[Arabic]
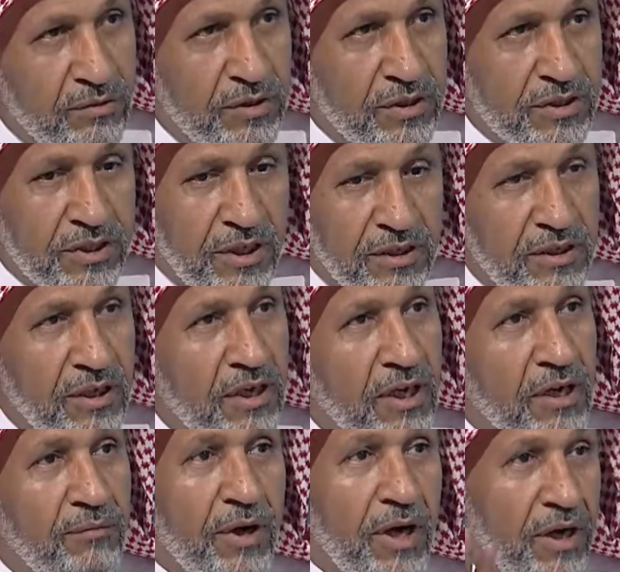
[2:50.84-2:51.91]
والارشاديه
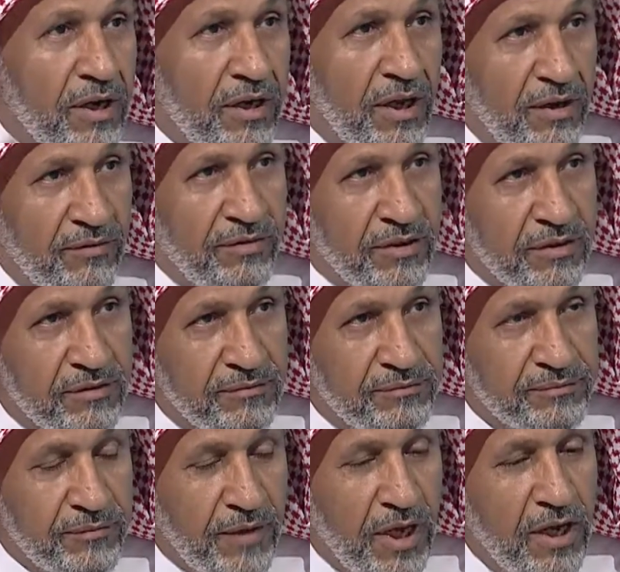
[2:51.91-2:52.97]
الى مقر الحفل
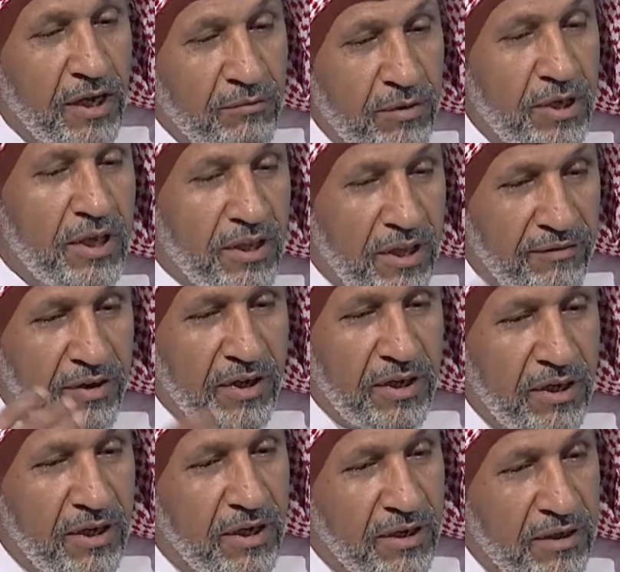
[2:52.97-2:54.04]
جميل بالاضافه
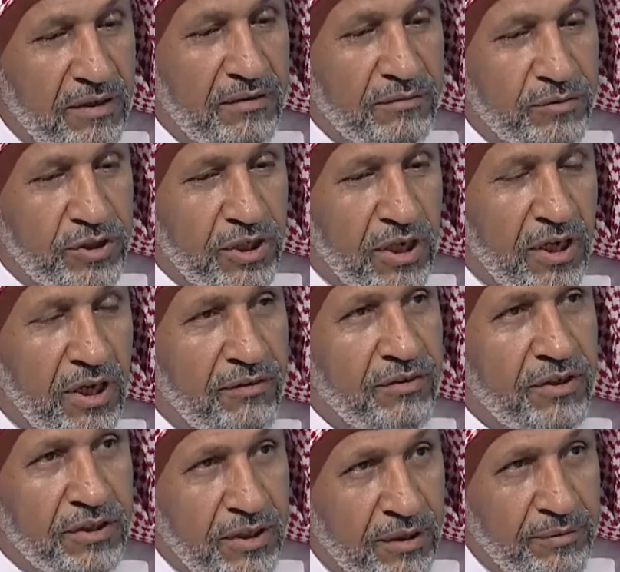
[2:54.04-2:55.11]
الى المشاركه
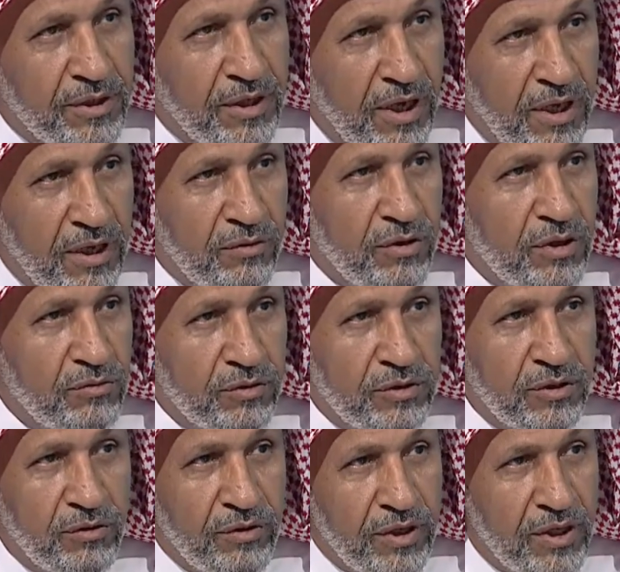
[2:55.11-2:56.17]
في كتابه العناوين
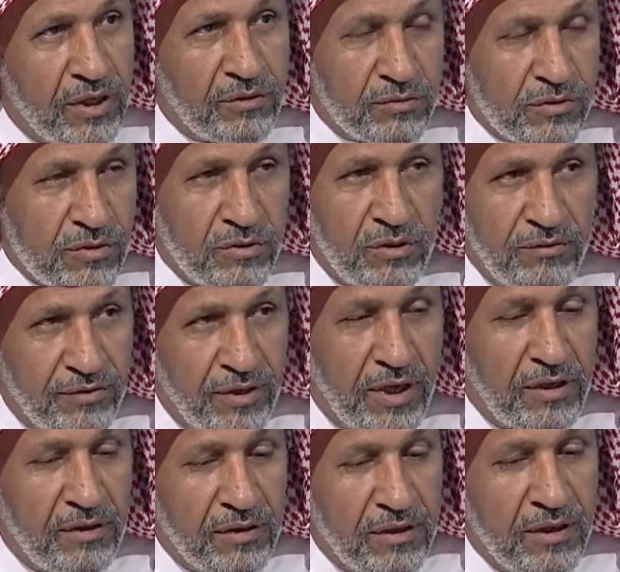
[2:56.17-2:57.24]
والدوريات والصحف
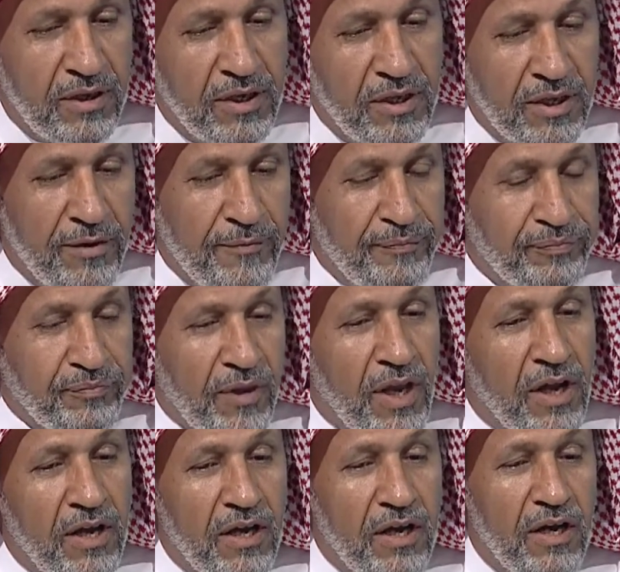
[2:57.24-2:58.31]
يعني جميل
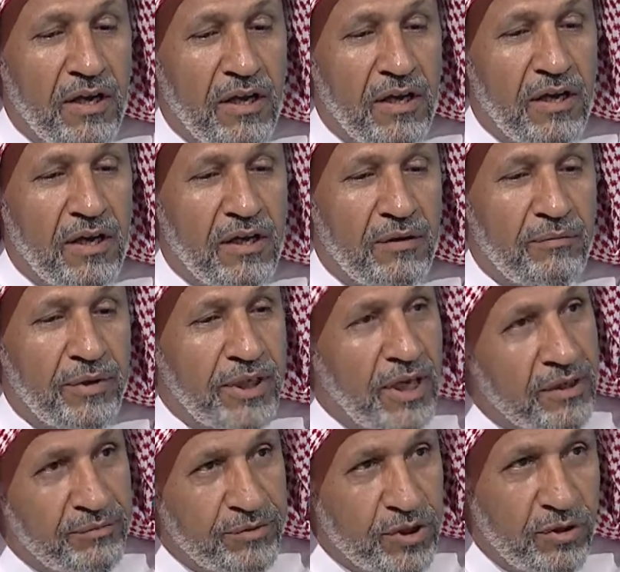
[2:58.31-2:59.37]

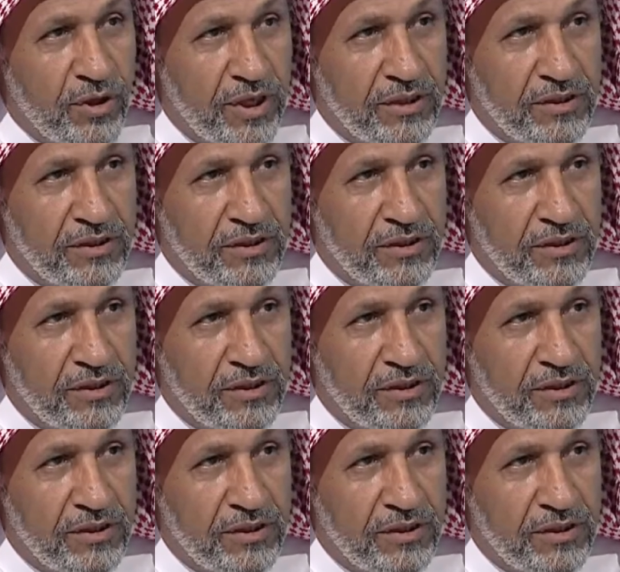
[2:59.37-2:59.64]
بدأت مشواري